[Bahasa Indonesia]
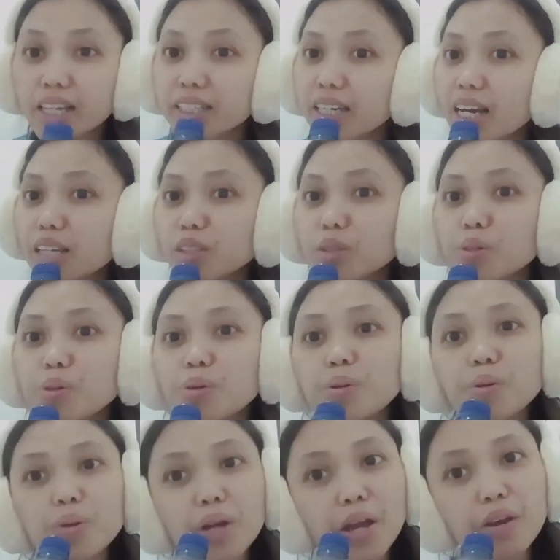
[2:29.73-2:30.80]
can
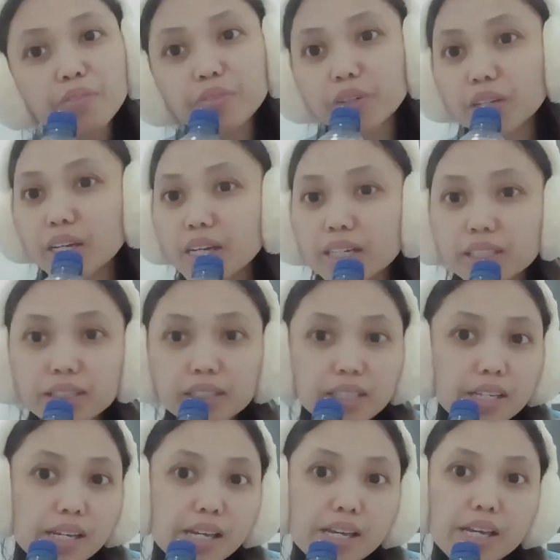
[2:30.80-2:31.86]
do
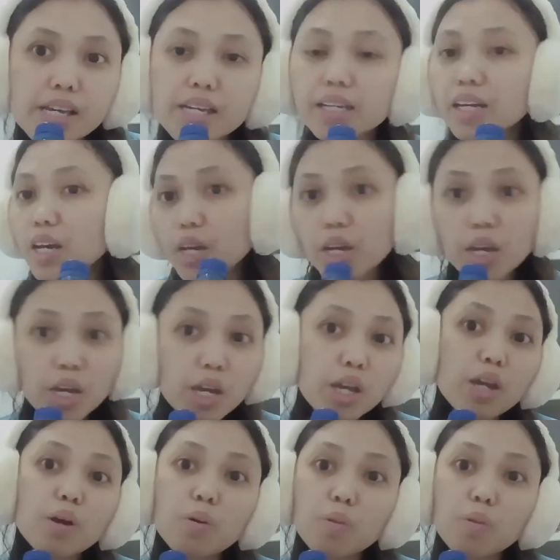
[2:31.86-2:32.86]
everything He